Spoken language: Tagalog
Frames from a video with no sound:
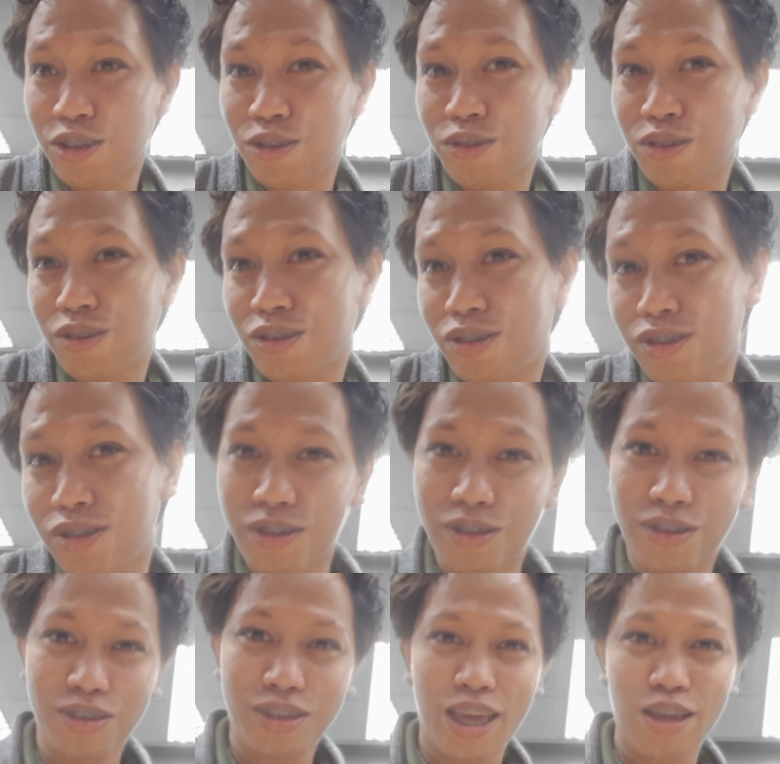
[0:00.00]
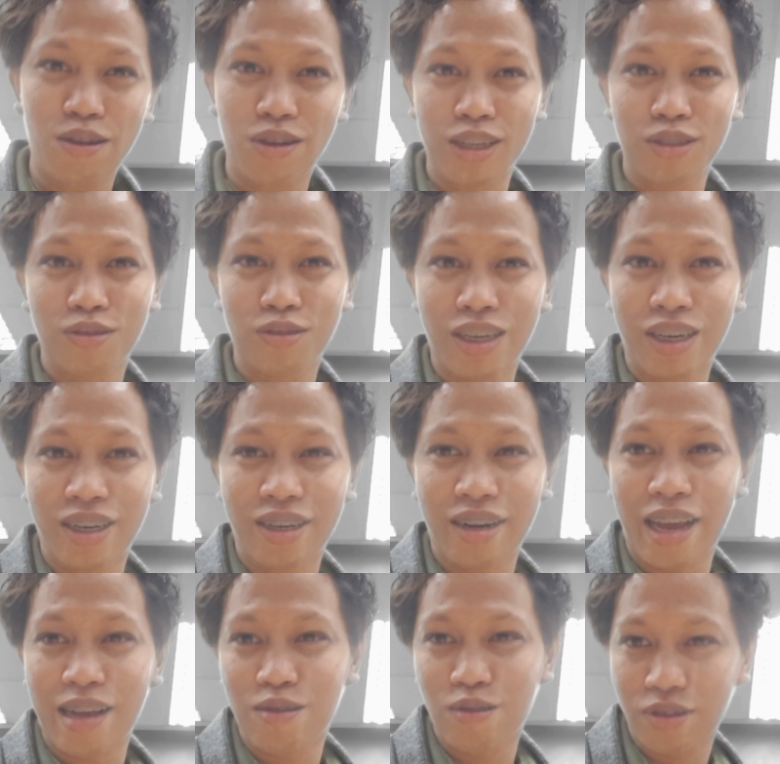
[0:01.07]
Oh, ngayon ko lang ito
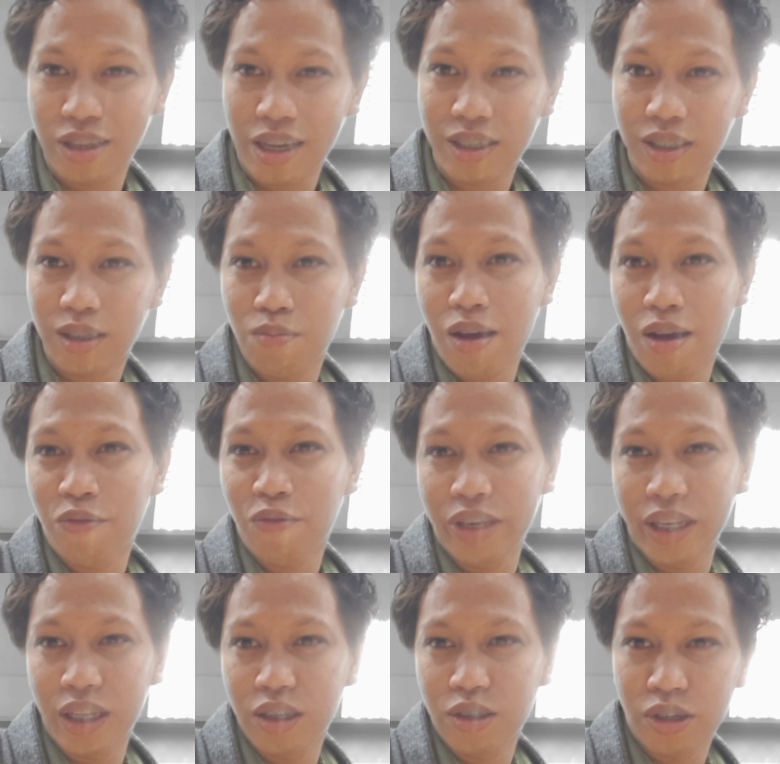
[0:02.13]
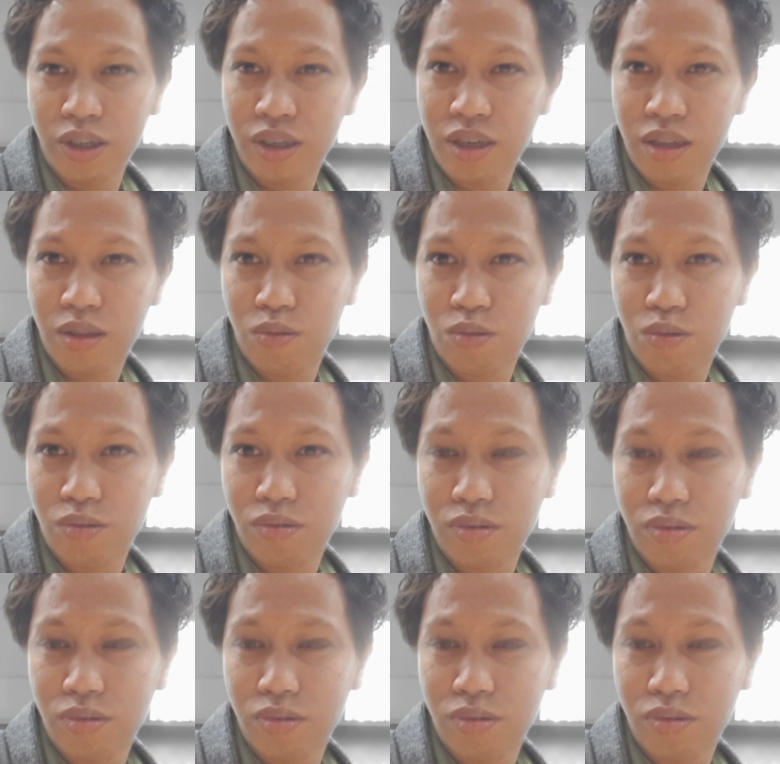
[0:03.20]
nare-recognize ng mga filter na po.